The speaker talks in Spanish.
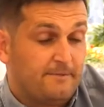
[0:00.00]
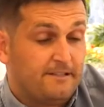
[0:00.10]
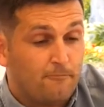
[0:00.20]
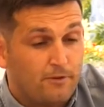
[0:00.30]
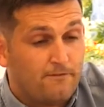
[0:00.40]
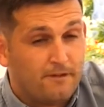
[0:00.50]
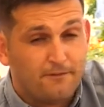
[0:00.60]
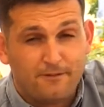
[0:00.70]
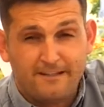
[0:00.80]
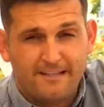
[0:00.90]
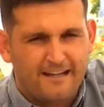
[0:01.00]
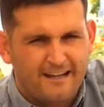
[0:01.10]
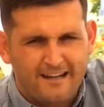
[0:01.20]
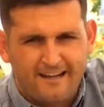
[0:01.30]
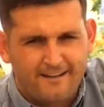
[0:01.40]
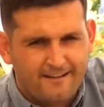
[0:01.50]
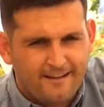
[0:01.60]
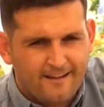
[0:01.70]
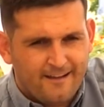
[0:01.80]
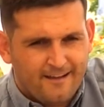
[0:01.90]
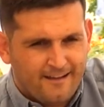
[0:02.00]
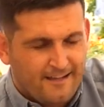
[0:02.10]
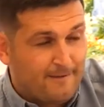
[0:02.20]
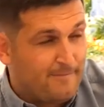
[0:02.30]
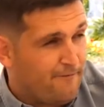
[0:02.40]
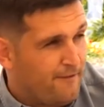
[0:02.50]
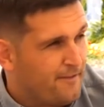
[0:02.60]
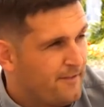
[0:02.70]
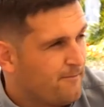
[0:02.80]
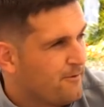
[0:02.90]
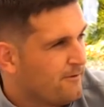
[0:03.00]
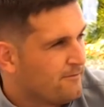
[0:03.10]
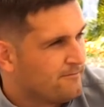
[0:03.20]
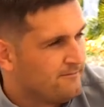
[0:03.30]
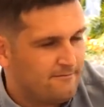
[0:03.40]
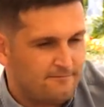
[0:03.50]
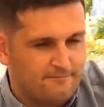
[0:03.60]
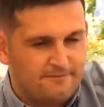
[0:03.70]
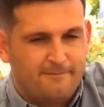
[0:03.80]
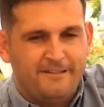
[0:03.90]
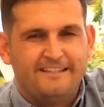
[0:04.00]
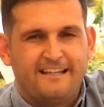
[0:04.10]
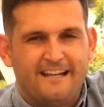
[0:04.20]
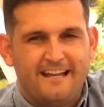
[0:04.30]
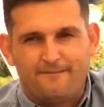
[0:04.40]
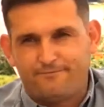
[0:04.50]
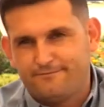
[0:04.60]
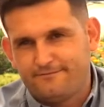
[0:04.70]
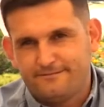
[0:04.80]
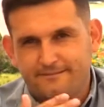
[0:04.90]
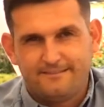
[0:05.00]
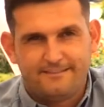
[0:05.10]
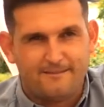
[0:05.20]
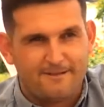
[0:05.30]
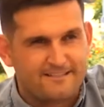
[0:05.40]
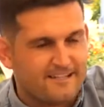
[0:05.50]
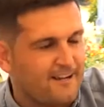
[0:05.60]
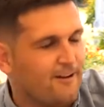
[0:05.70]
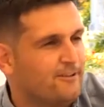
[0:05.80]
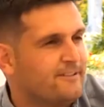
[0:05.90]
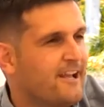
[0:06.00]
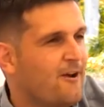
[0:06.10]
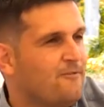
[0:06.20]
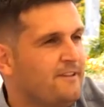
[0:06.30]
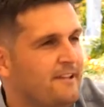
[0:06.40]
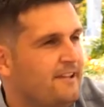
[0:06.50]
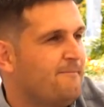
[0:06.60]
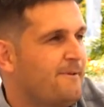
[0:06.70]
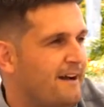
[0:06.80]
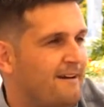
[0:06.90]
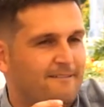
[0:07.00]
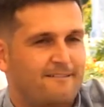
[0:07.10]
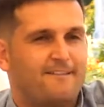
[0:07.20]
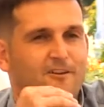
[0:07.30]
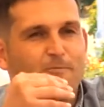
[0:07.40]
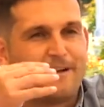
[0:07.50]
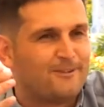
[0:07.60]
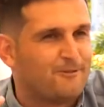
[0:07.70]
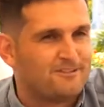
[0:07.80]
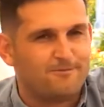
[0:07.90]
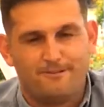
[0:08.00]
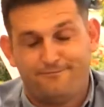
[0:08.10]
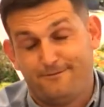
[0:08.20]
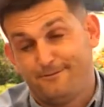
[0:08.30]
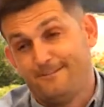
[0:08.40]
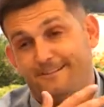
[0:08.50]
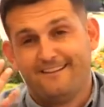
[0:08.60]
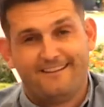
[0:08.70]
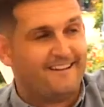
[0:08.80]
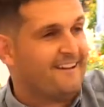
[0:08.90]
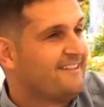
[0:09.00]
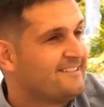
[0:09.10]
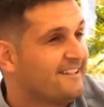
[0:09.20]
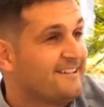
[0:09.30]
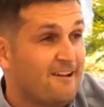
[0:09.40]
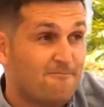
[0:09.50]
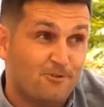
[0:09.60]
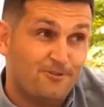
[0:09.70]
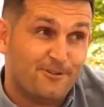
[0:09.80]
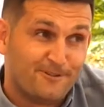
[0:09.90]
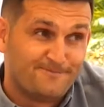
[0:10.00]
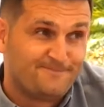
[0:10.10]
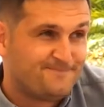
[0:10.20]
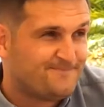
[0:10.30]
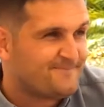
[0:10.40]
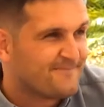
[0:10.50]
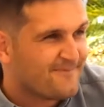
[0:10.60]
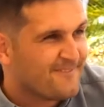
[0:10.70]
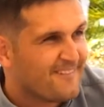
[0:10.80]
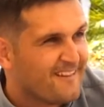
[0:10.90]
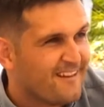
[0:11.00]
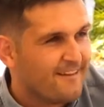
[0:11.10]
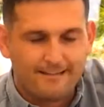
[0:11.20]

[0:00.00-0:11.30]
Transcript: Vale, es muy difícil, hoy en día es más fácil, pues, una mijita de nada, te este, machaca o te llega un día y para recuperar tu ese, pues es un mundo. Antes ah, tenido eso pasa en todos los negocios.